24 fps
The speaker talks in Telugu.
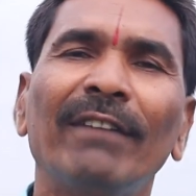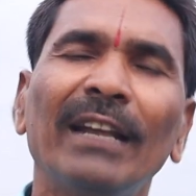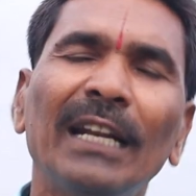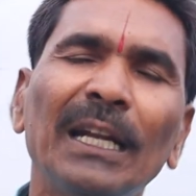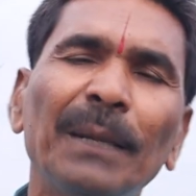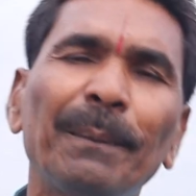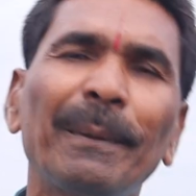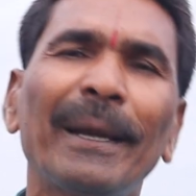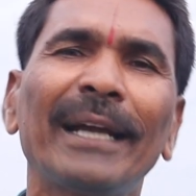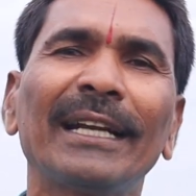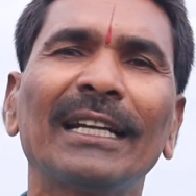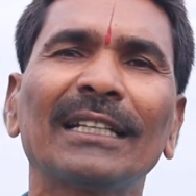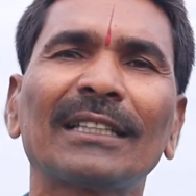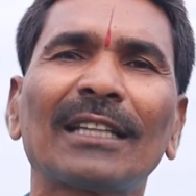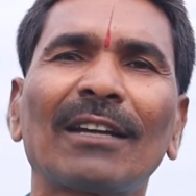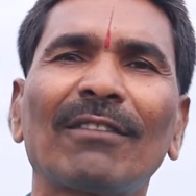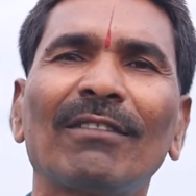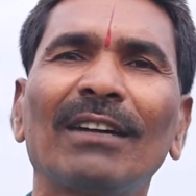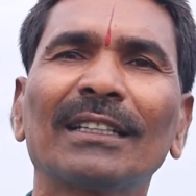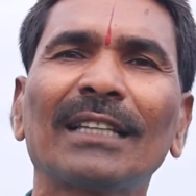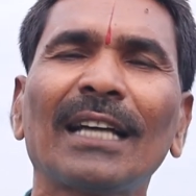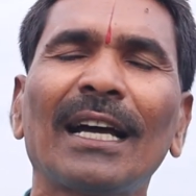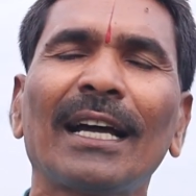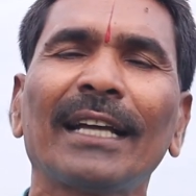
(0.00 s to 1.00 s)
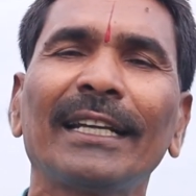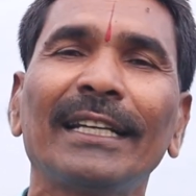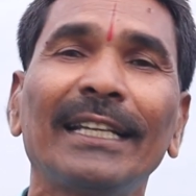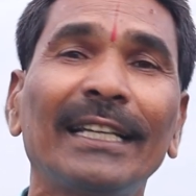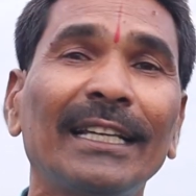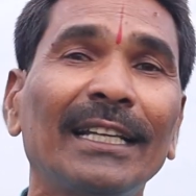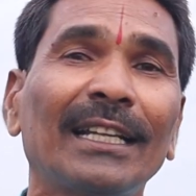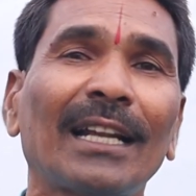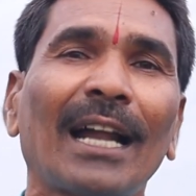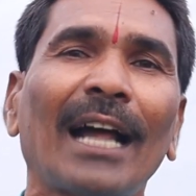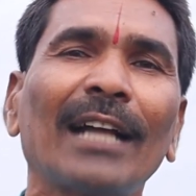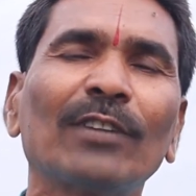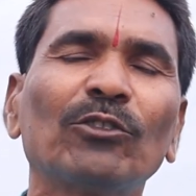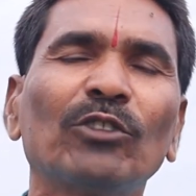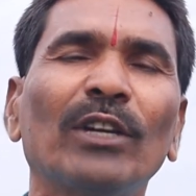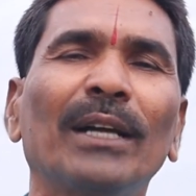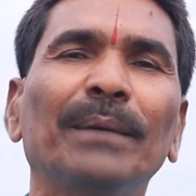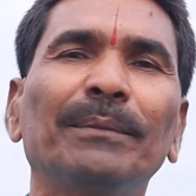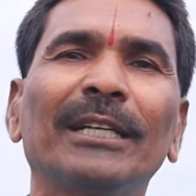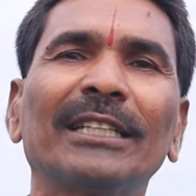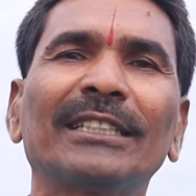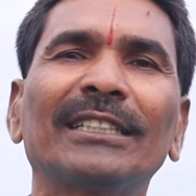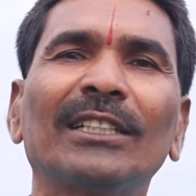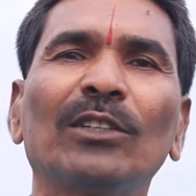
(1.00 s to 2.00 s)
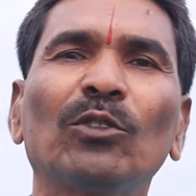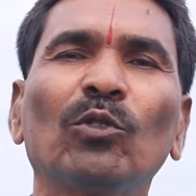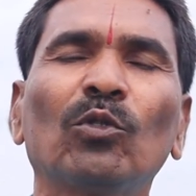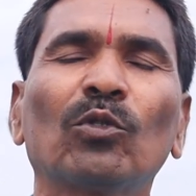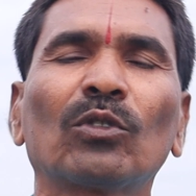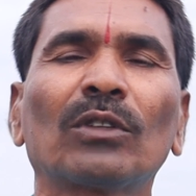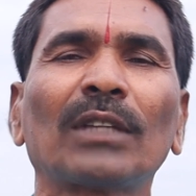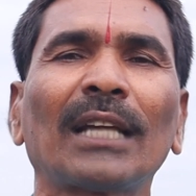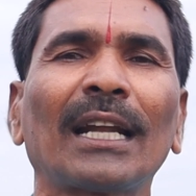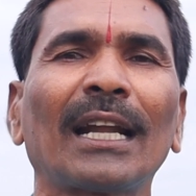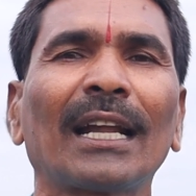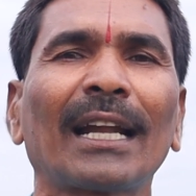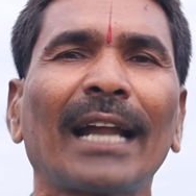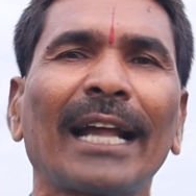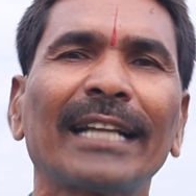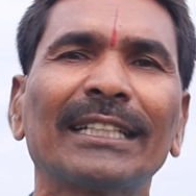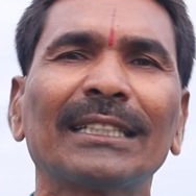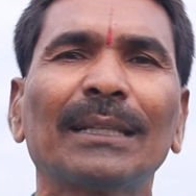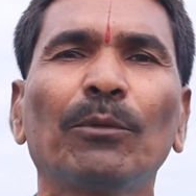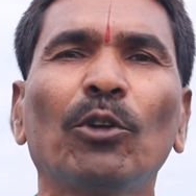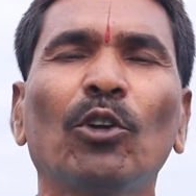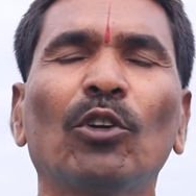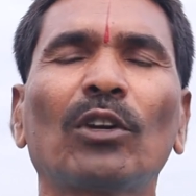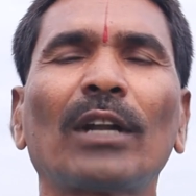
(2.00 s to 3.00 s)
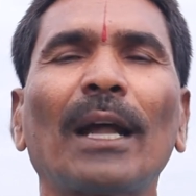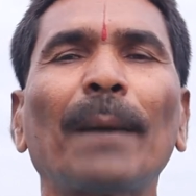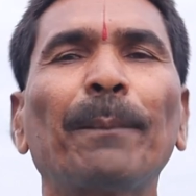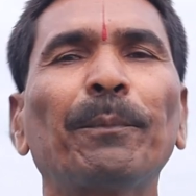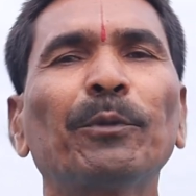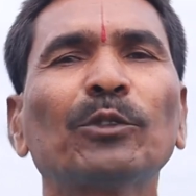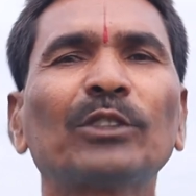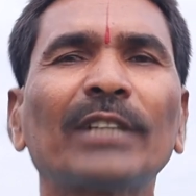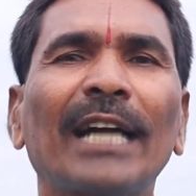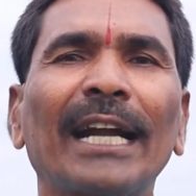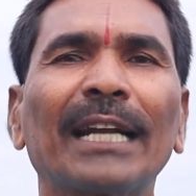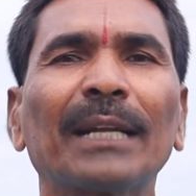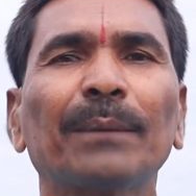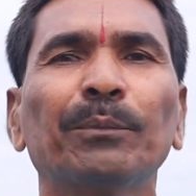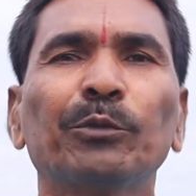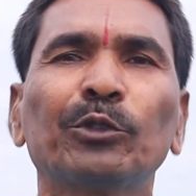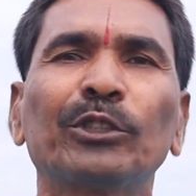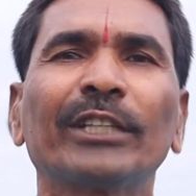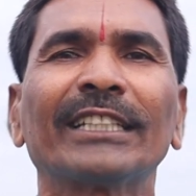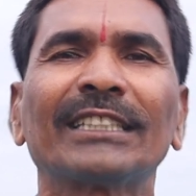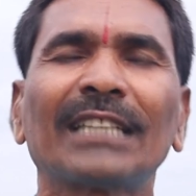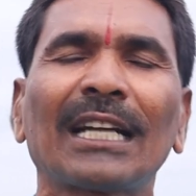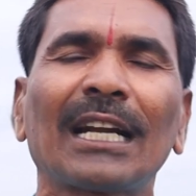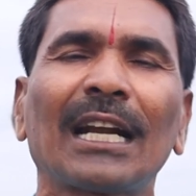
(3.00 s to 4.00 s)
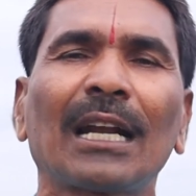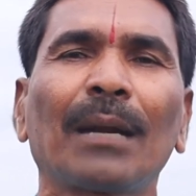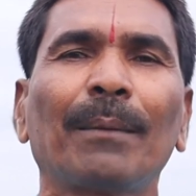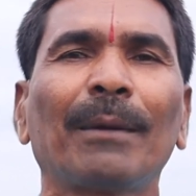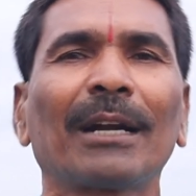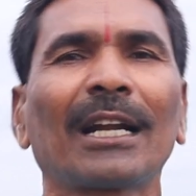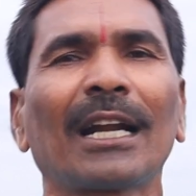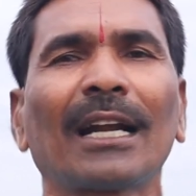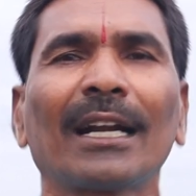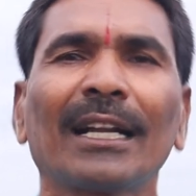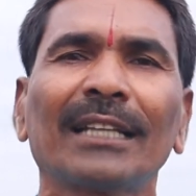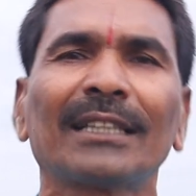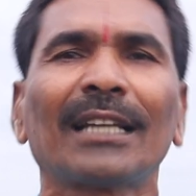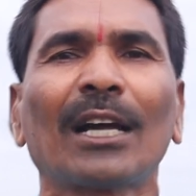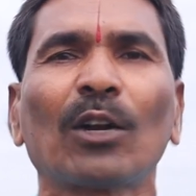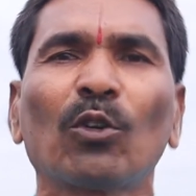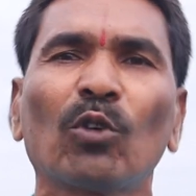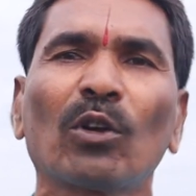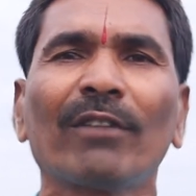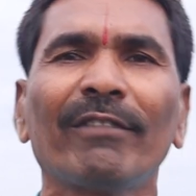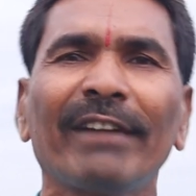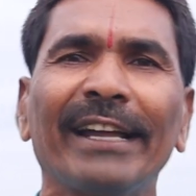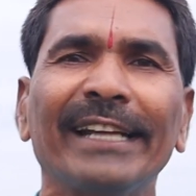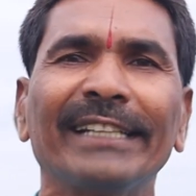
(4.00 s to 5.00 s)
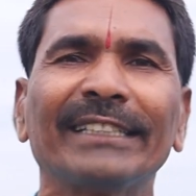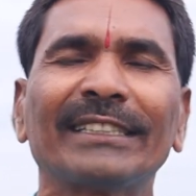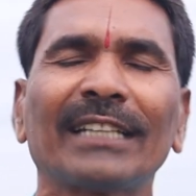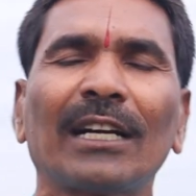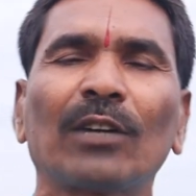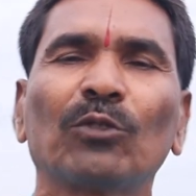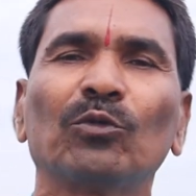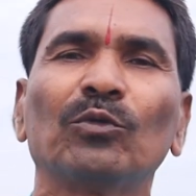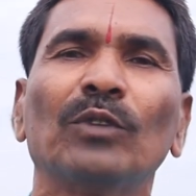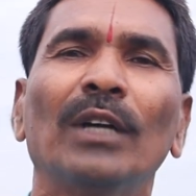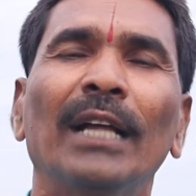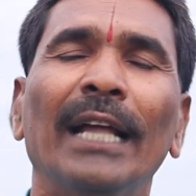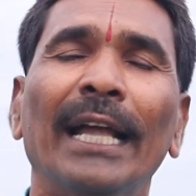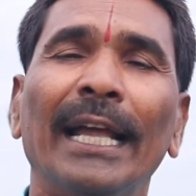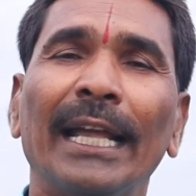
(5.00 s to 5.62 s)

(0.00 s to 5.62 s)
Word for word: వెళ్ళిపోయిన తర్వాత ఈ రాజు ఏం చేసిండు తన రాజ్యంలో డప్పు చాటింపు చేశాడనమాట అంటే దండోర వేయించాడు